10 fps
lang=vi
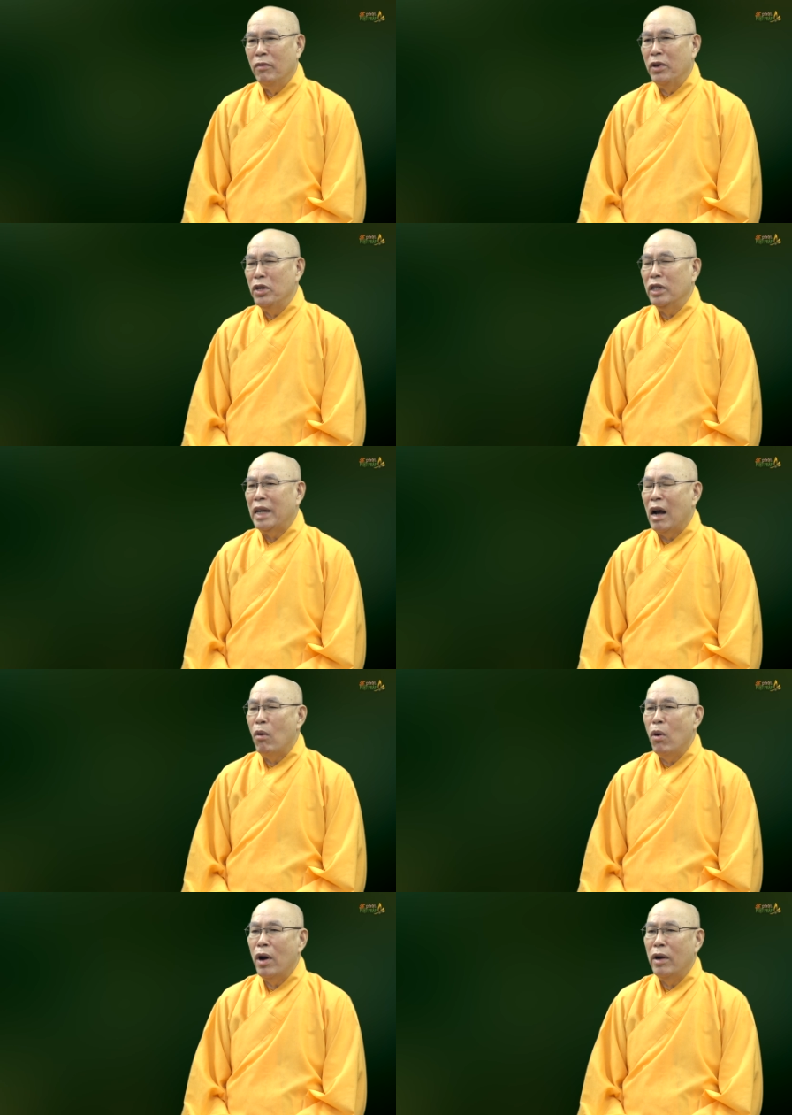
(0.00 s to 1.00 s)
và những tràng
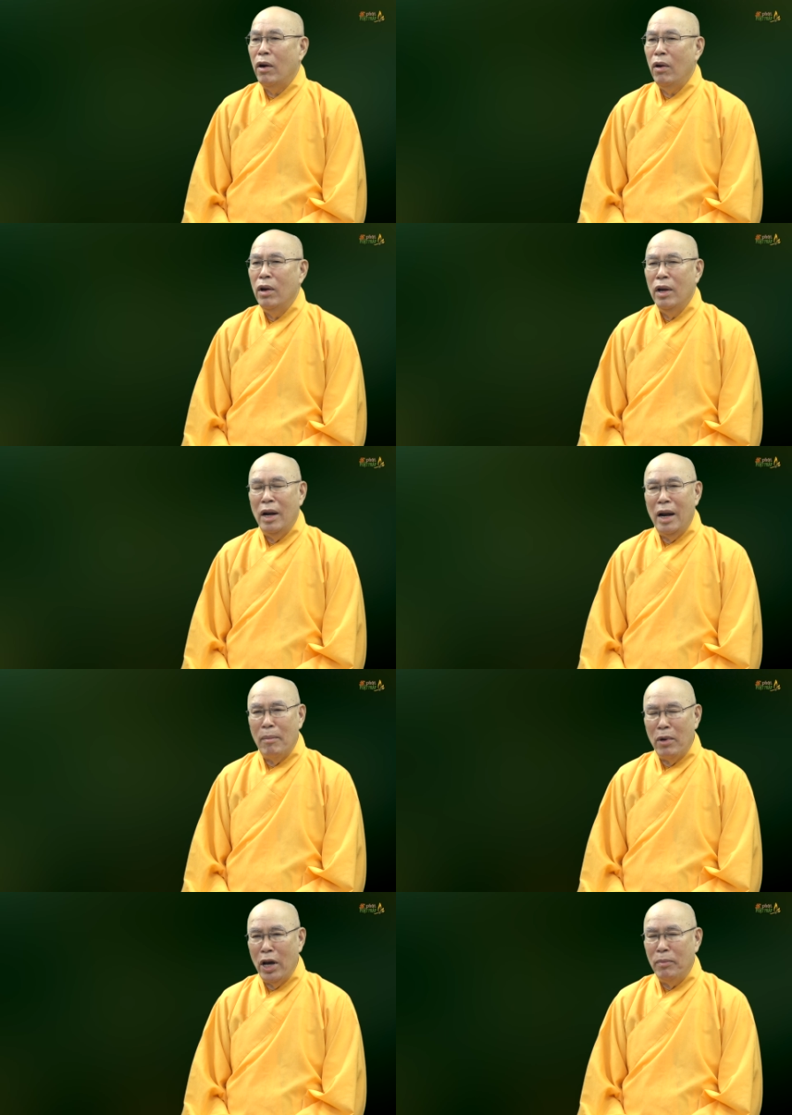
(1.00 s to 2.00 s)
hoa đó
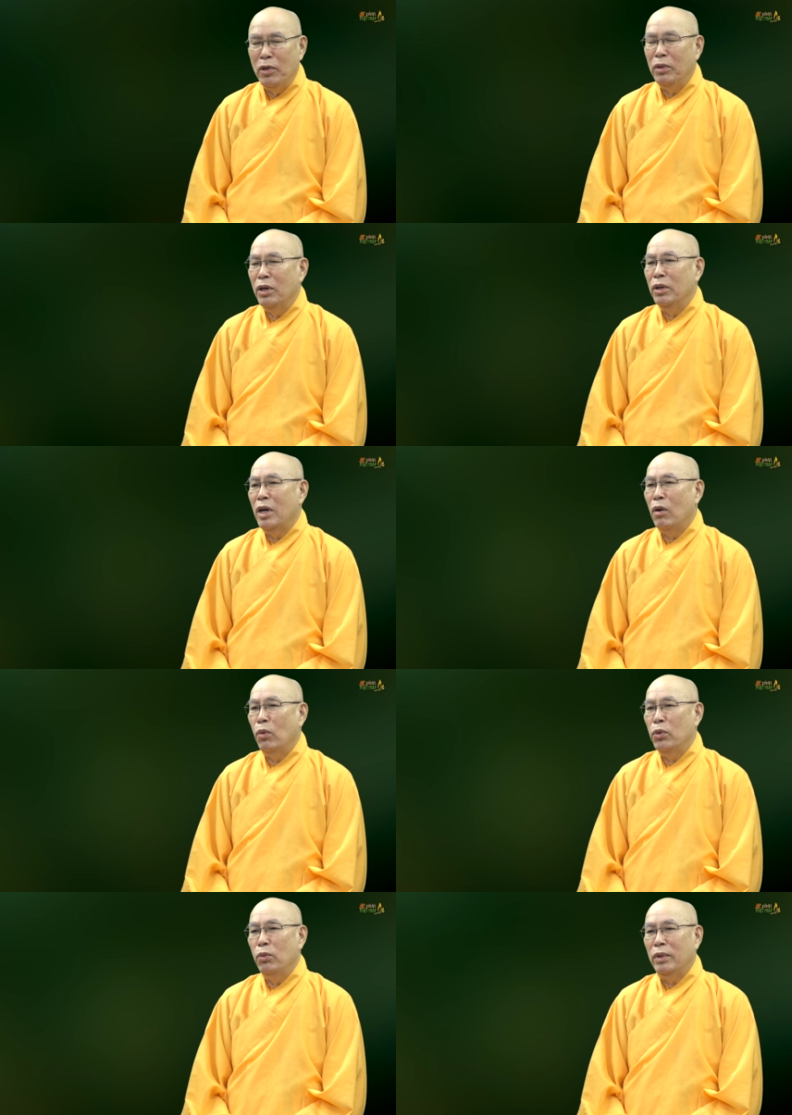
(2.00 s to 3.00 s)
làm đẹp cho tự thân
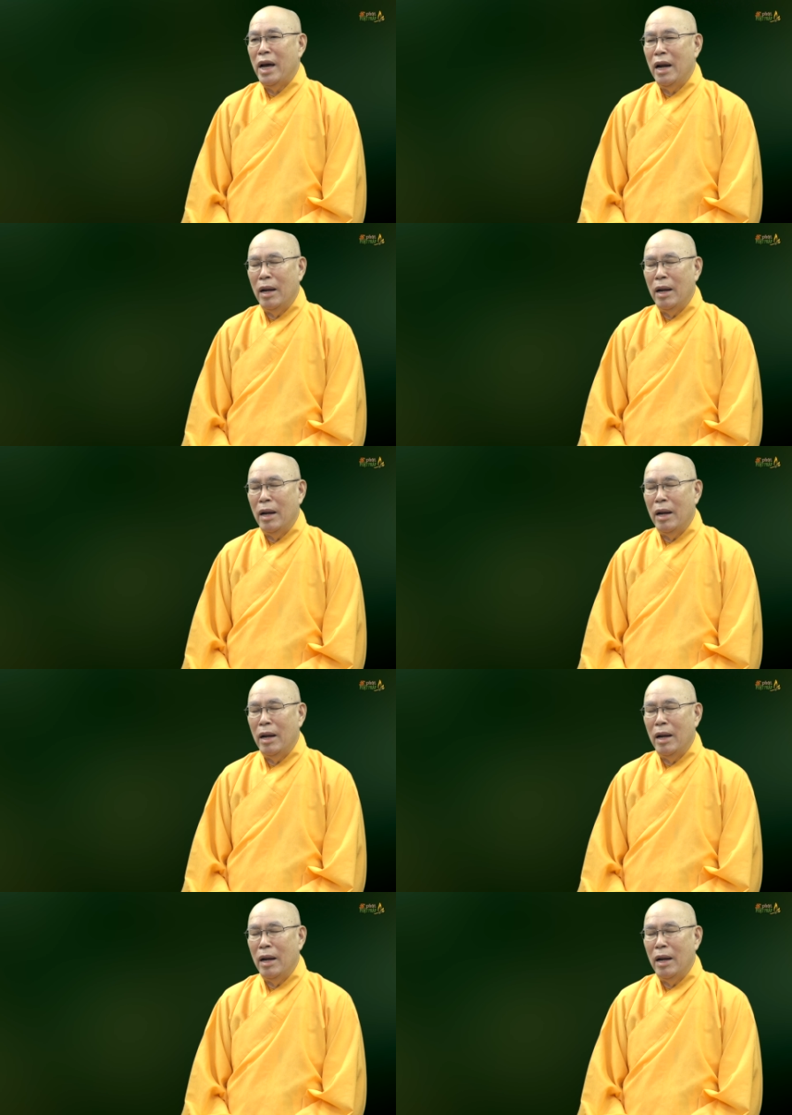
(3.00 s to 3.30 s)
của chúng ta,